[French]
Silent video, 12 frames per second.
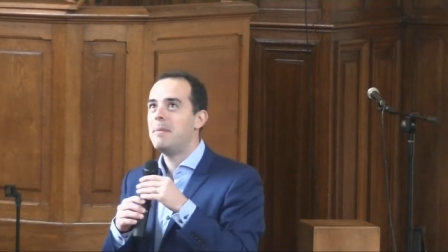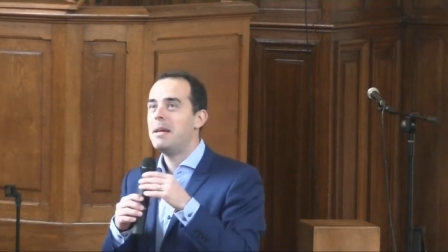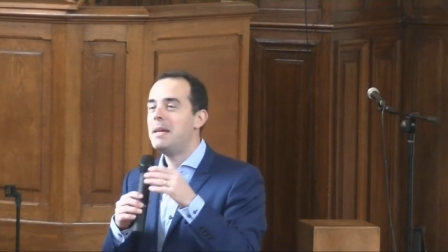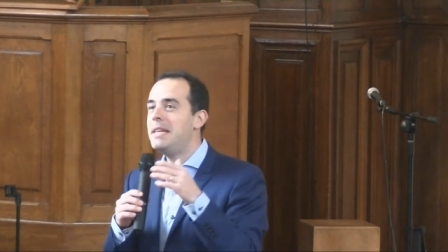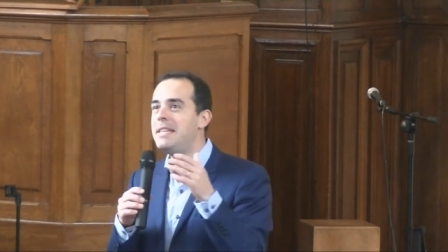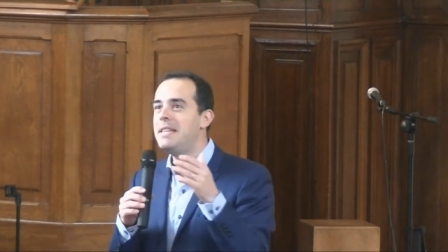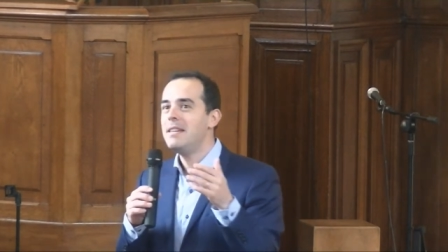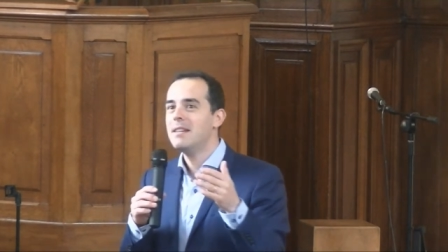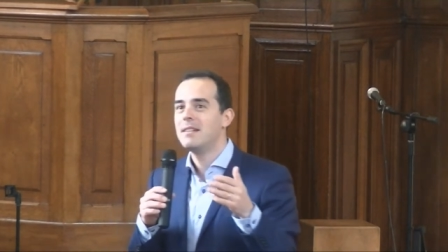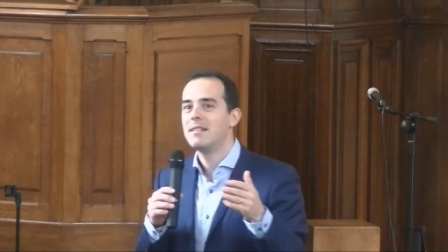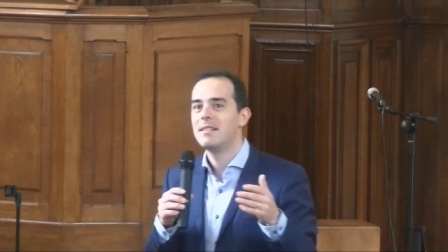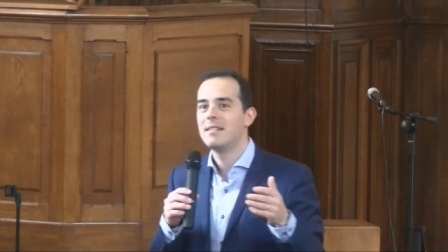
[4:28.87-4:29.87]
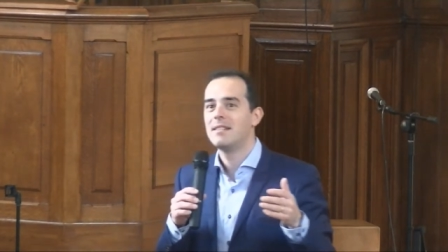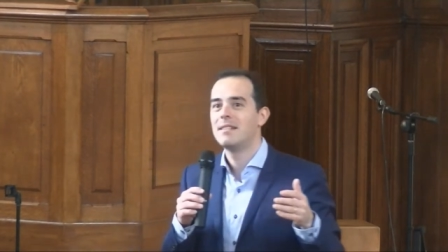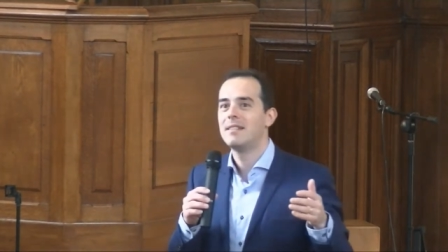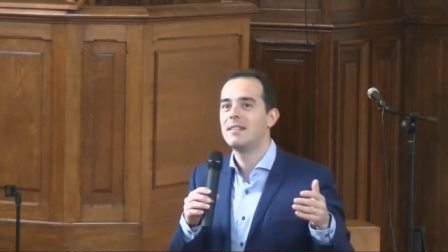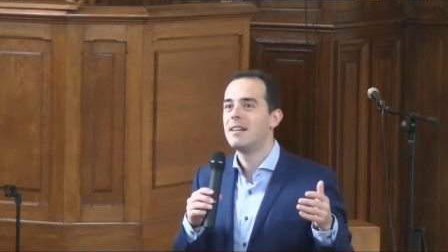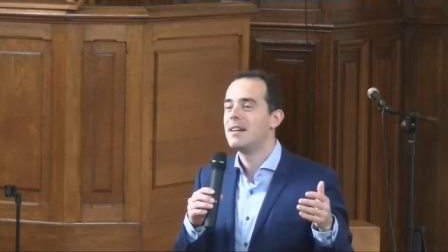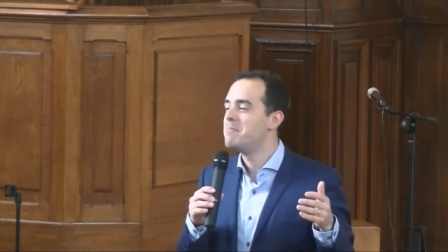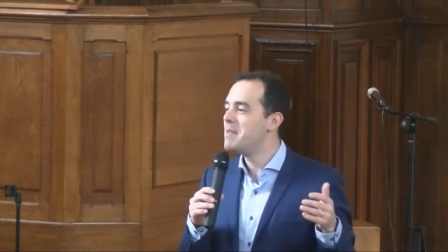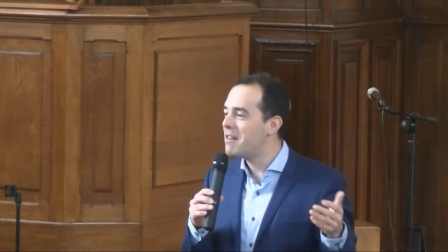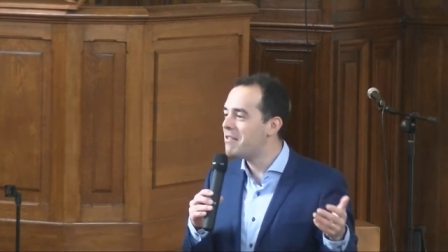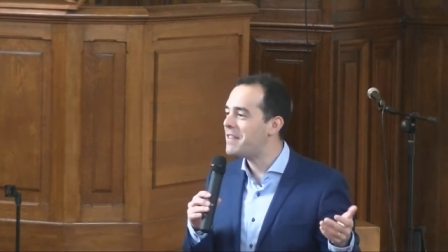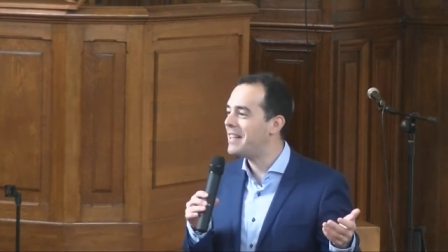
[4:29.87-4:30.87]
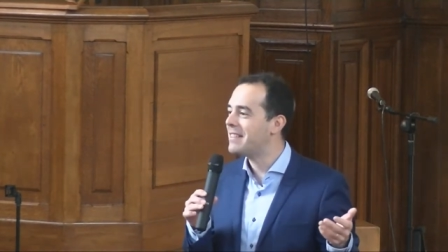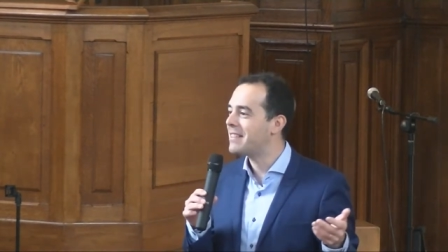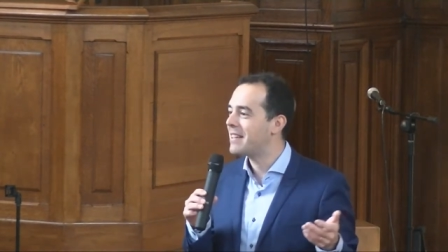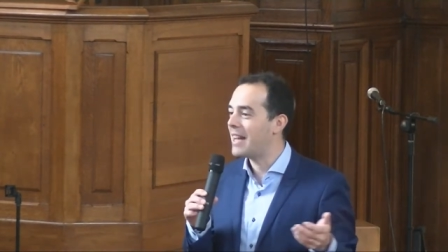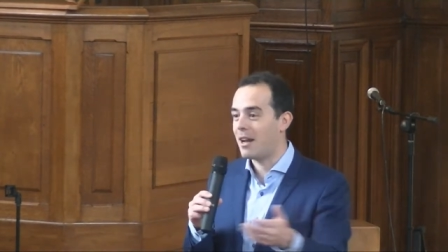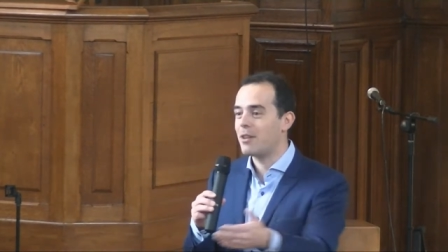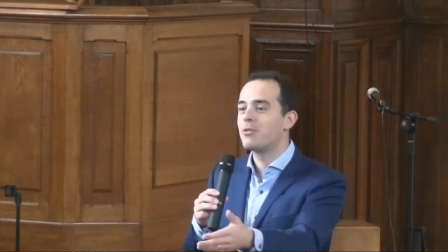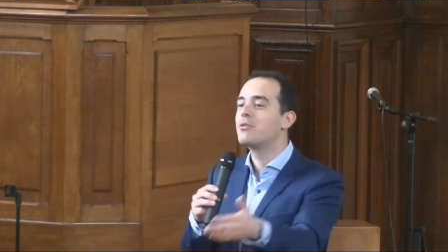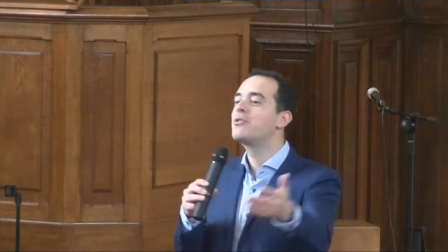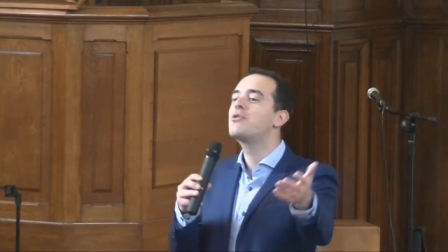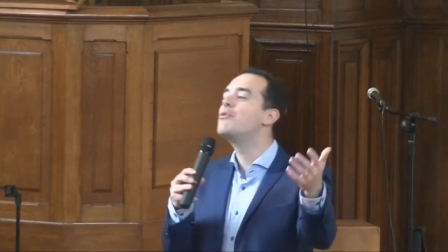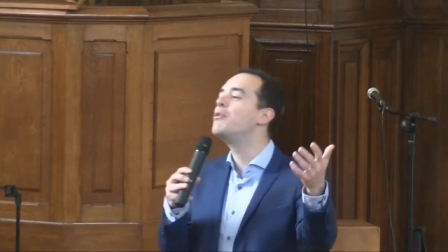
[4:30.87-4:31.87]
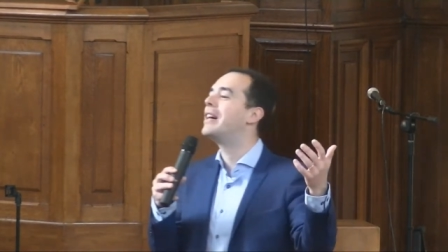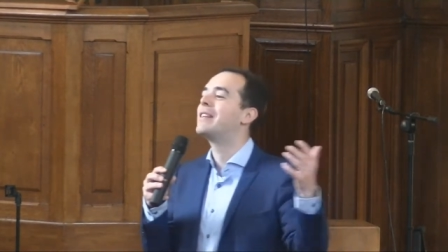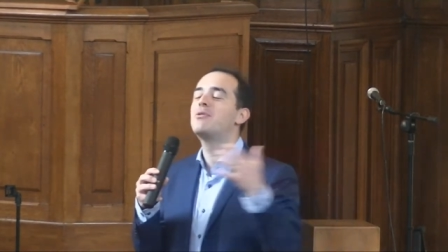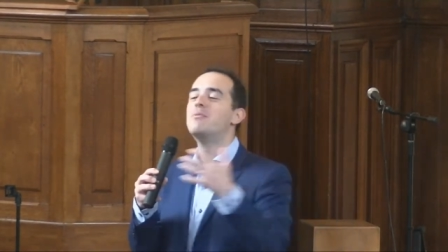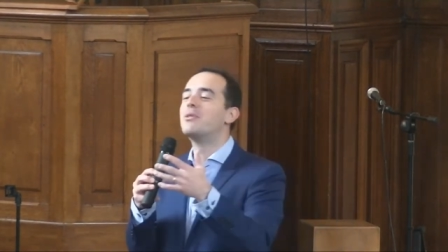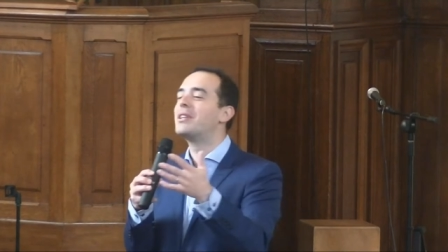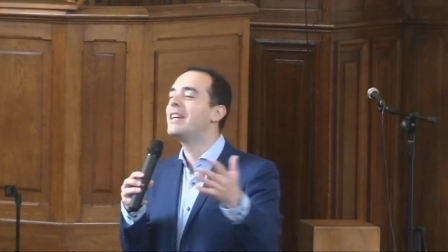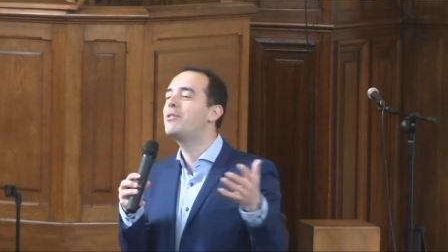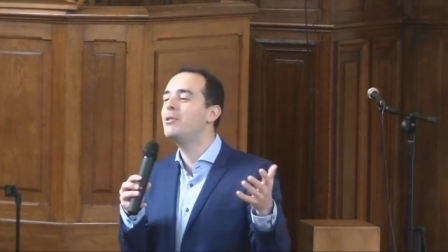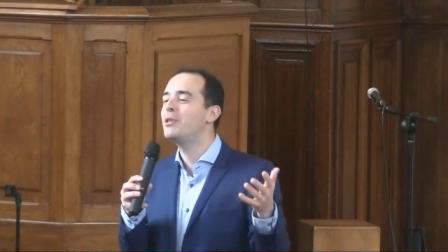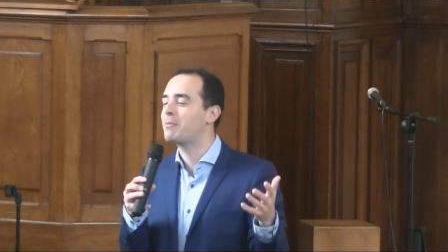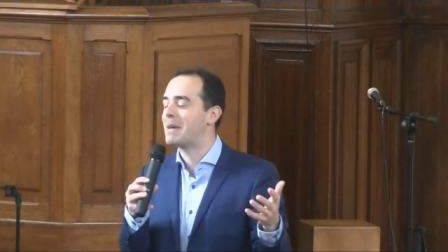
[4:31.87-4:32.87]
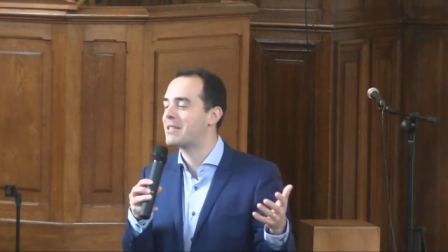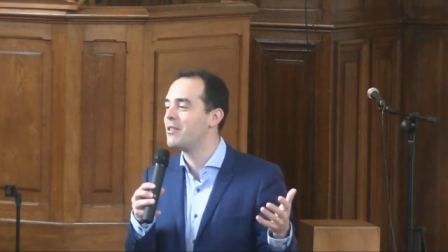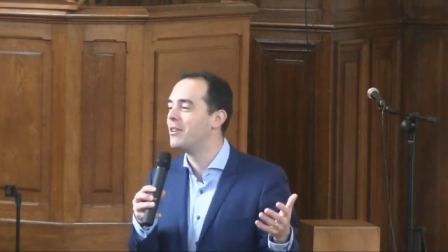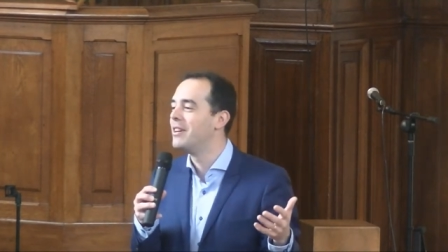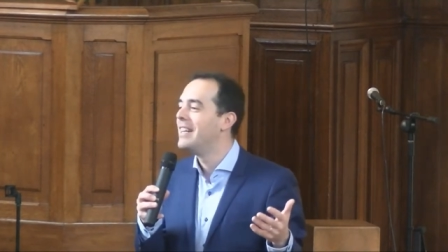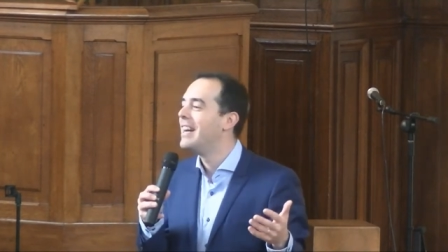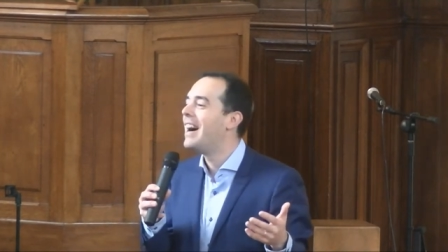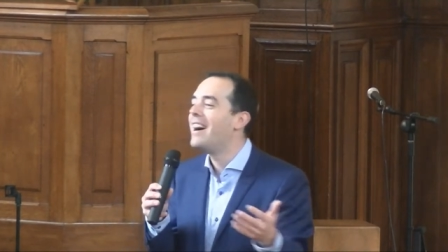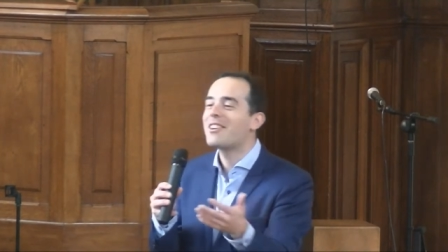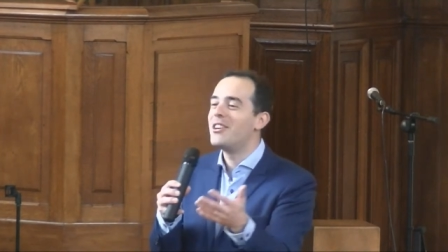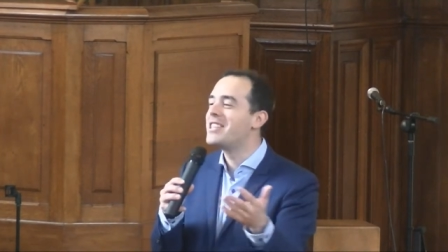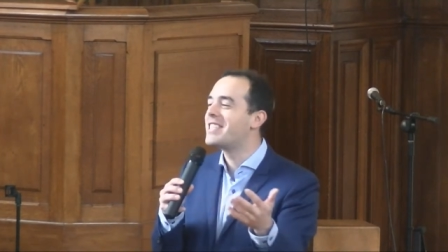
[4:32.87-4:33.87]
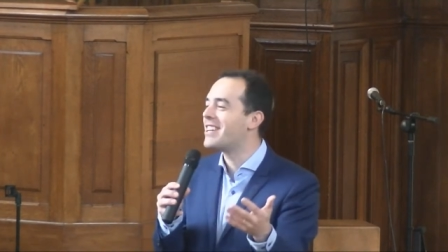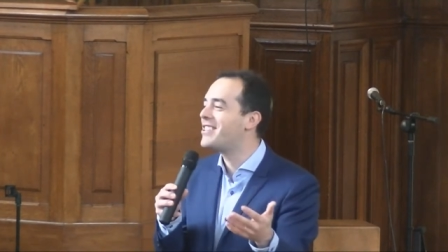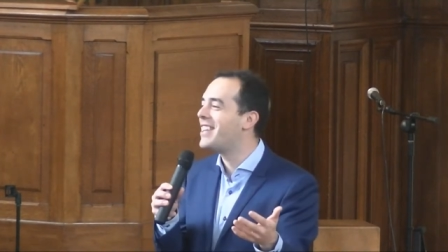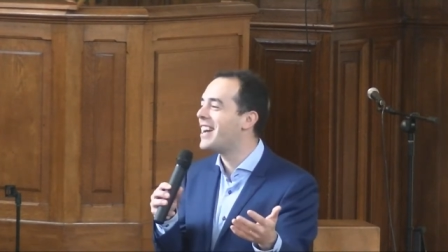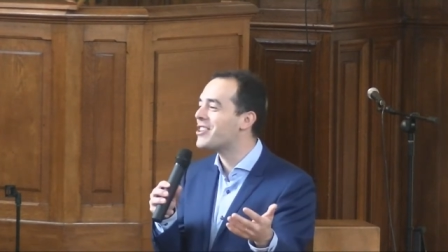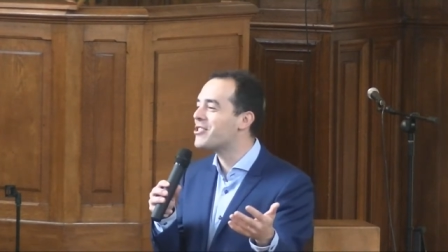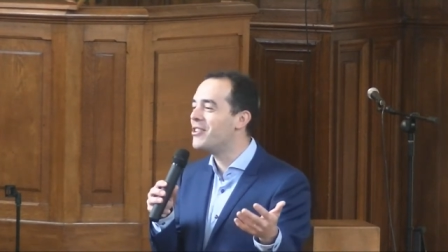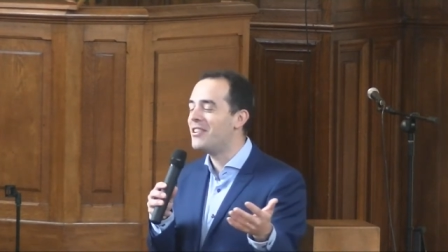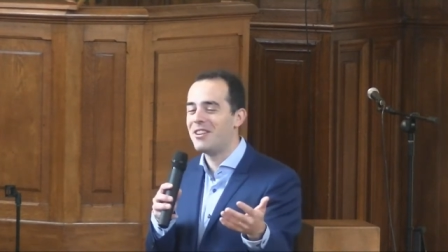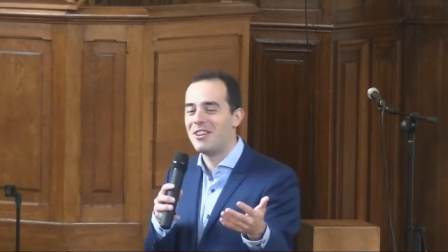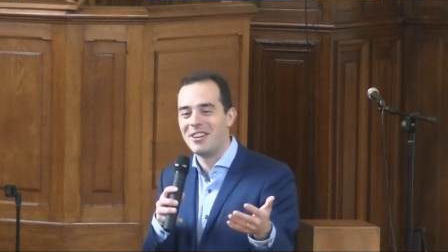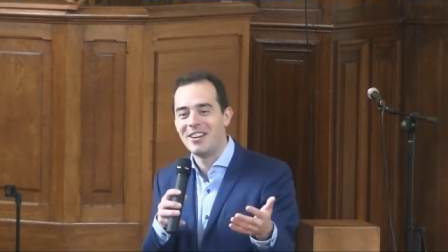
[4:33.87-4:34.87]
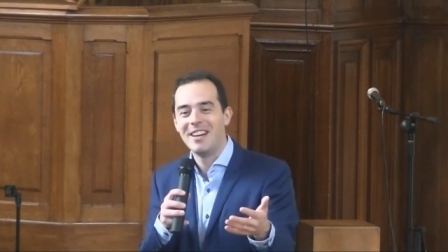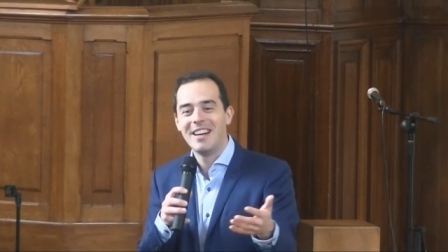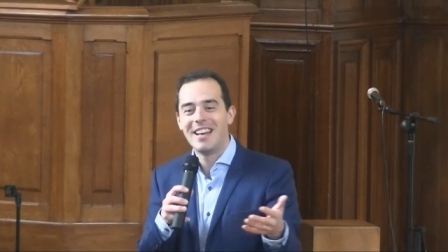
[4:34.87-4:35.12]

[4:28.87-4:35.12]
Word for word: Et il dit, mais en fait, alors donc, du coup, eh, tout le monde l'écoute parce que hein, quand il s'agit d'argent, euh,